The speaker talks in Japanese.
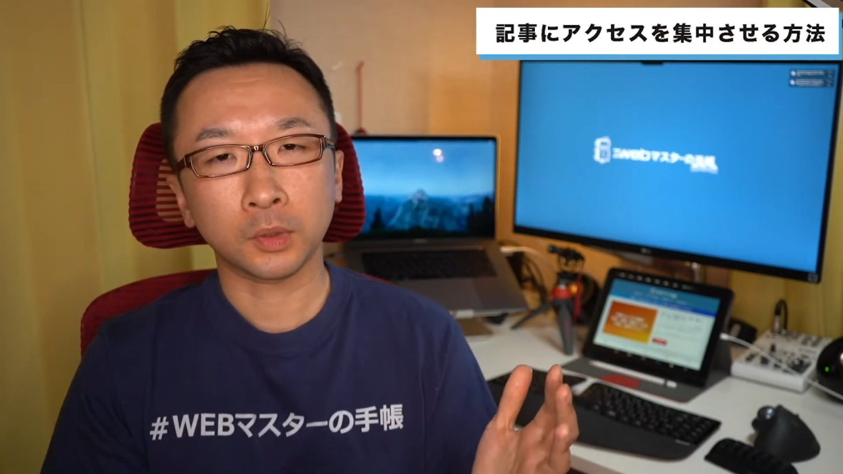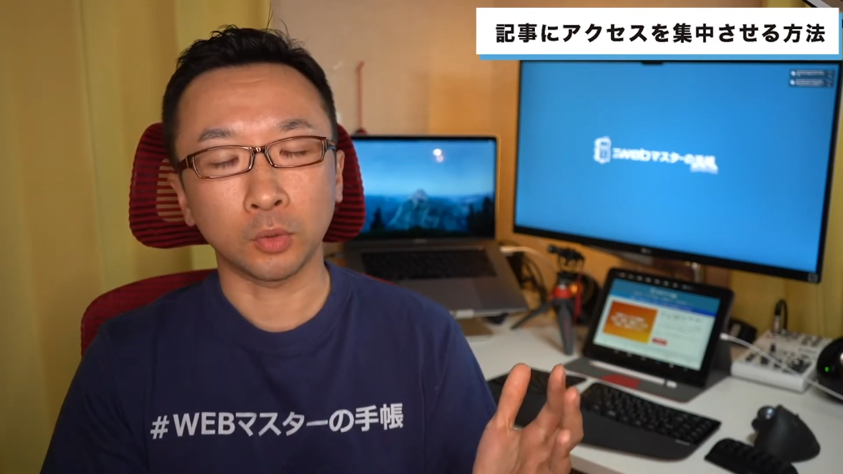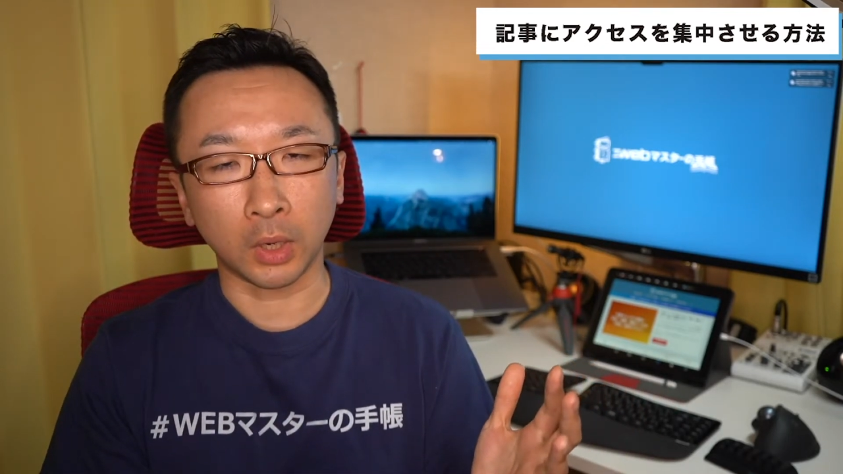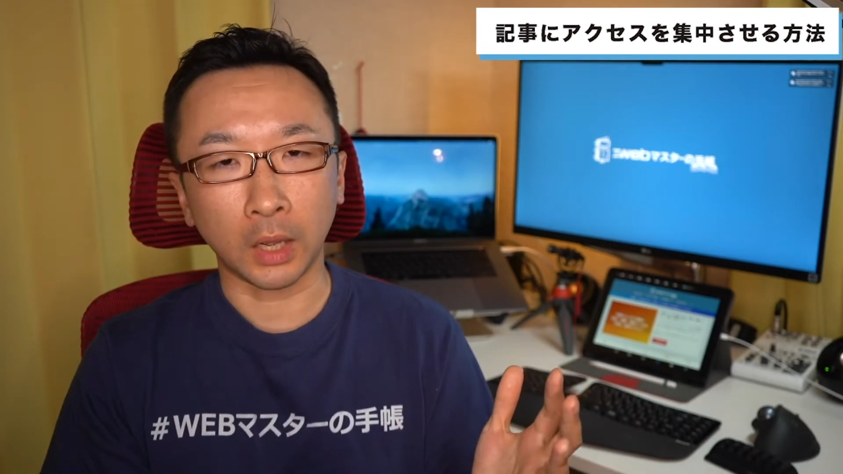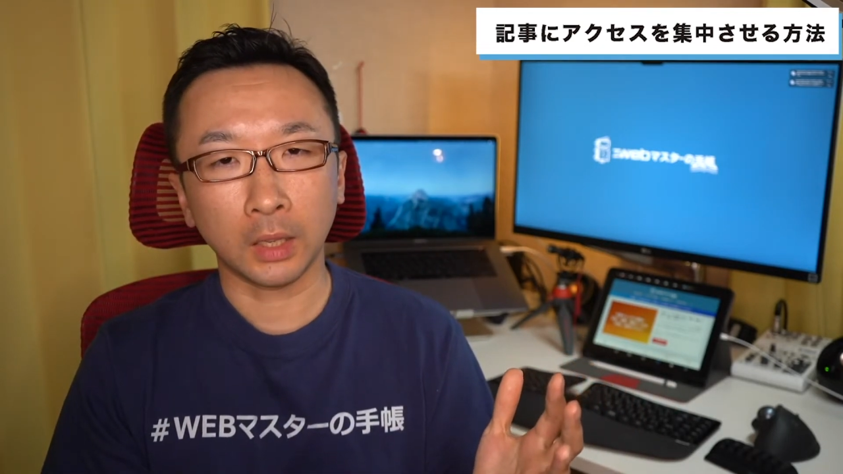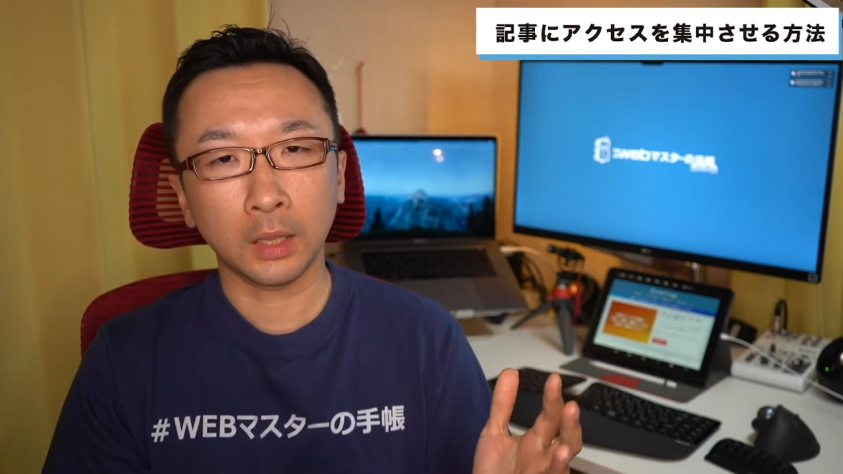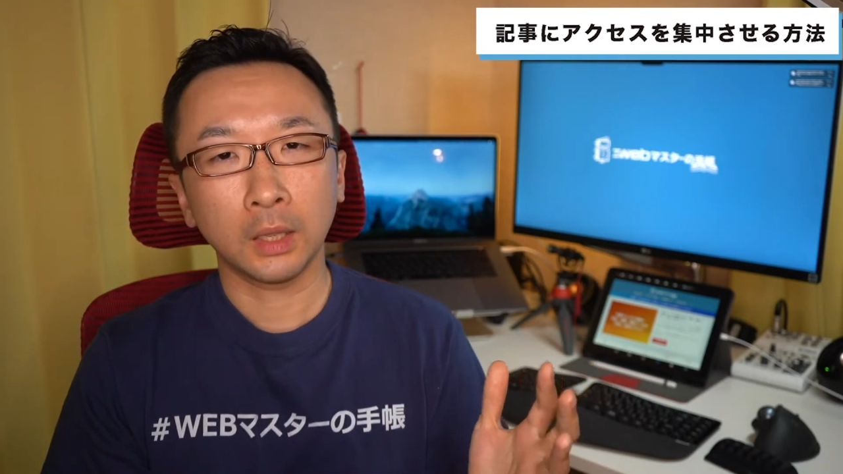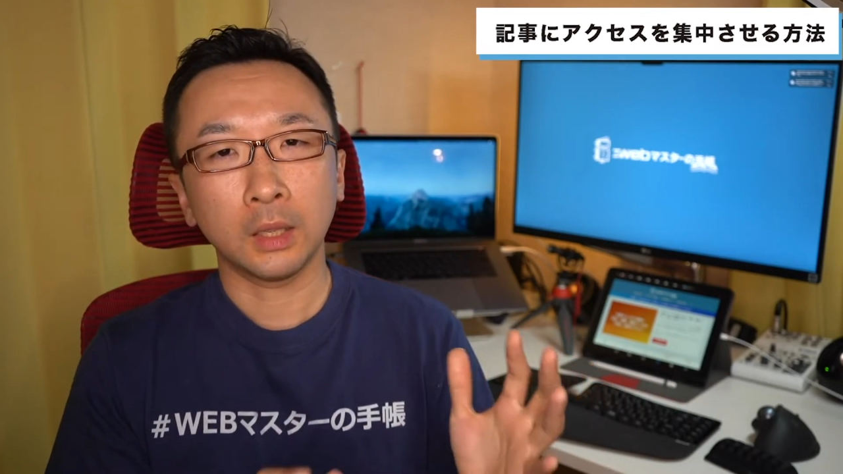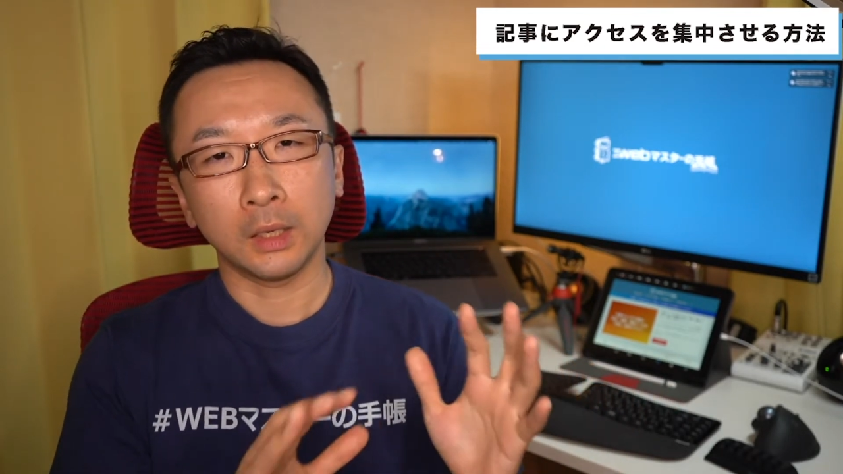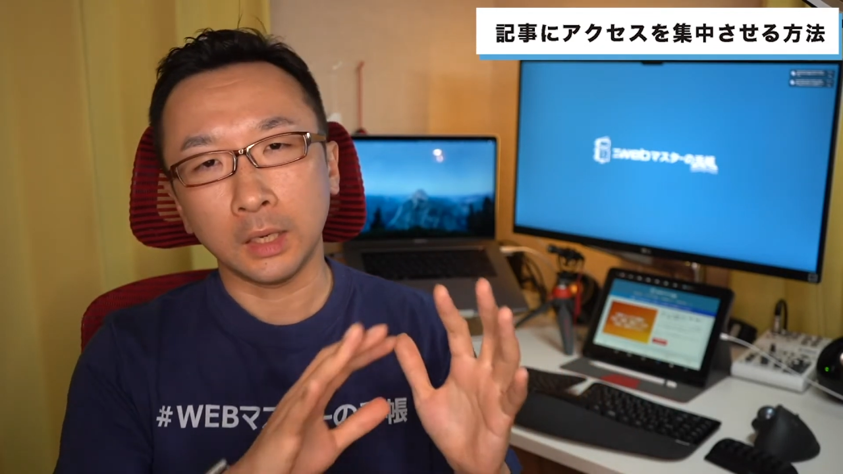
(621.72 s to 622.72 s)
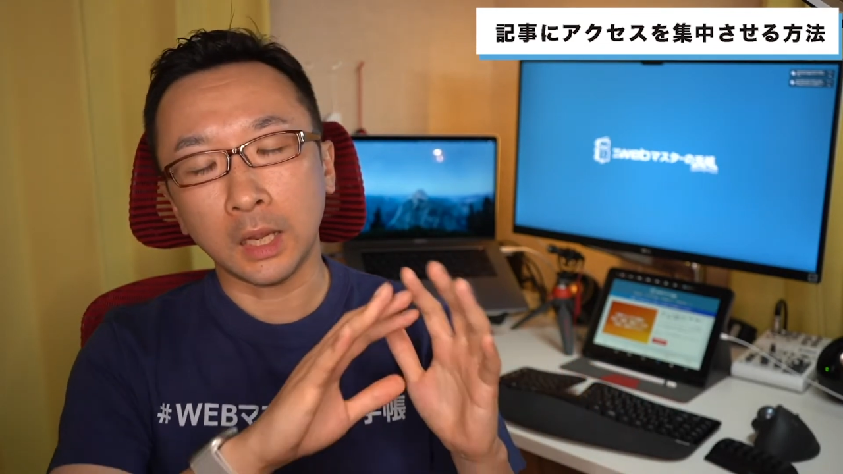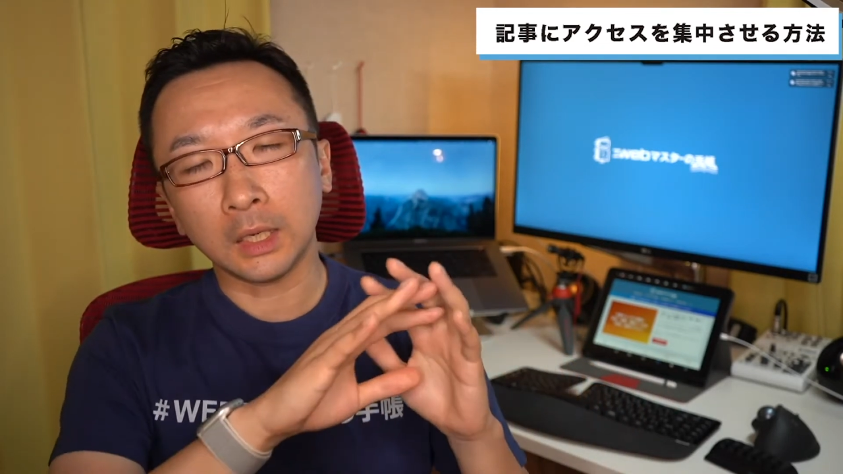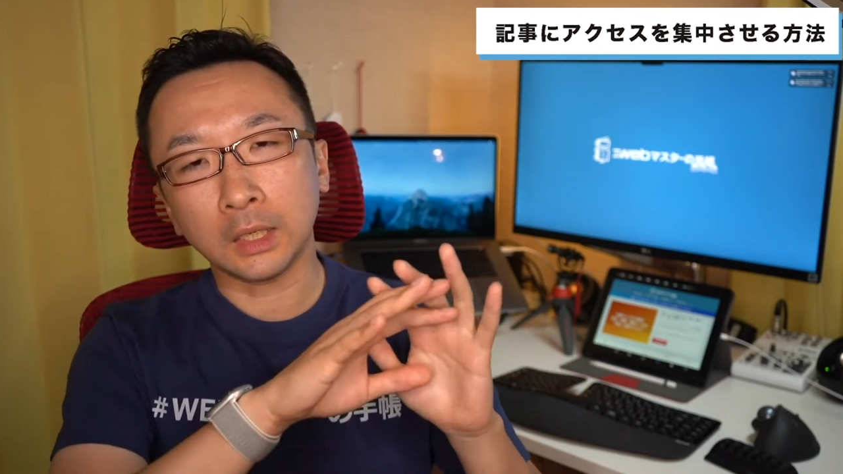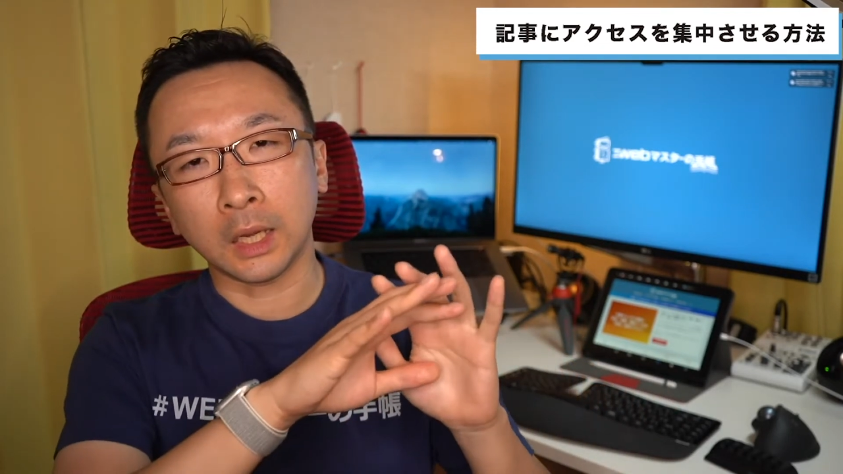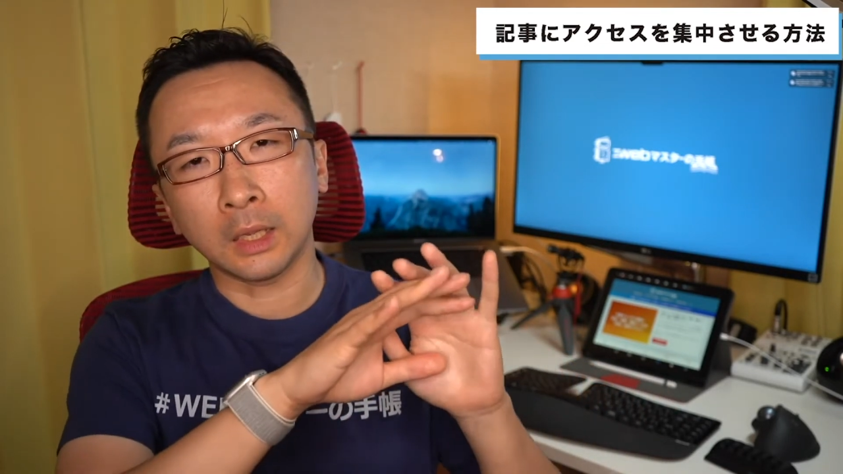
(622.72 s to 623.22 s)
とか、ね、
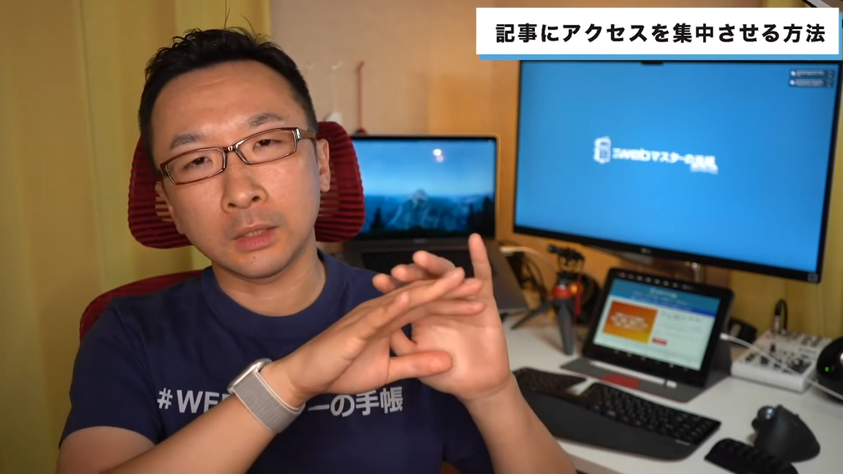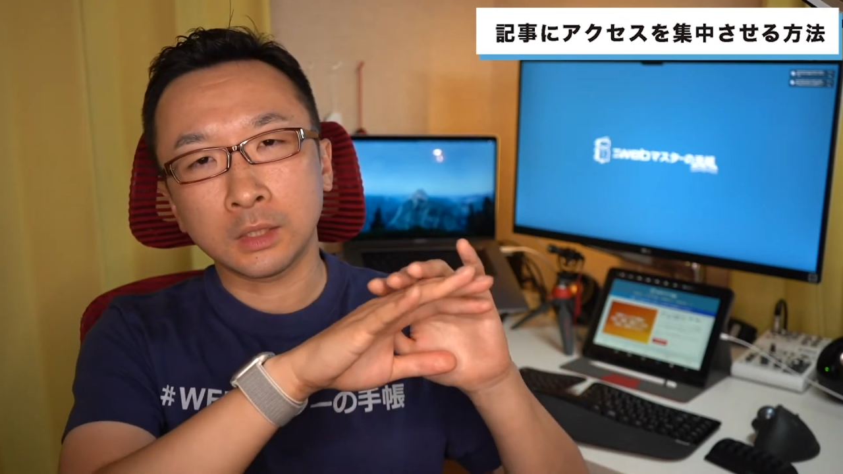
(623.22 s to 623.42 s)
何か